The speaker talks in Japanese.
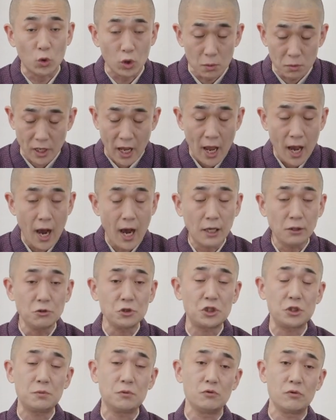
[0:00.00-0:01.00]
これもね、あ
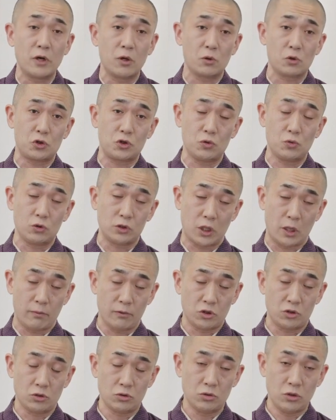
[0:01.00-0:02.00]
る自分はよろしゅうござい
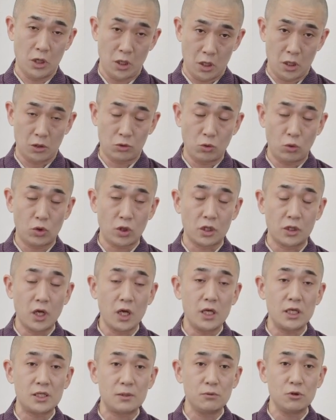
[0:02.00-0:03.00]
ます。ところが
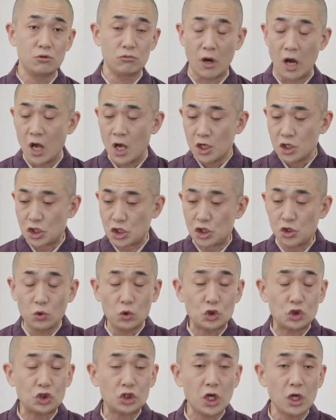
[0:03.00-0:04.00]
ない自分は、塩
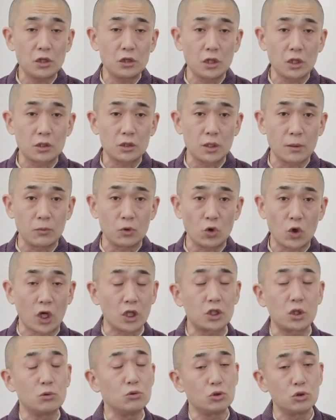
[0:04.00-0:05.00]
漬けになったものを
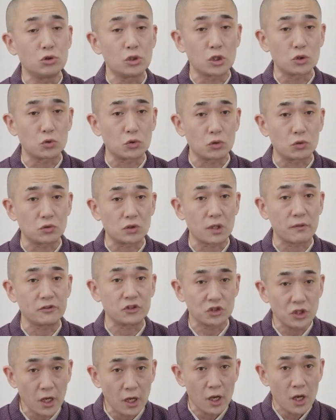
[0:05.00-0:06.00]
買ってくるんだそうでございま
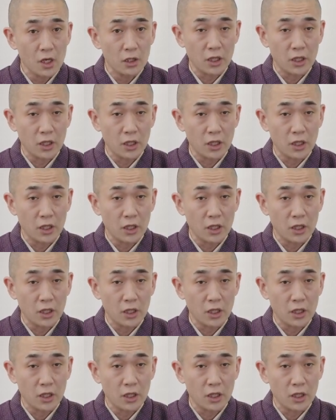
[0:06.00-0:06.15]
すね。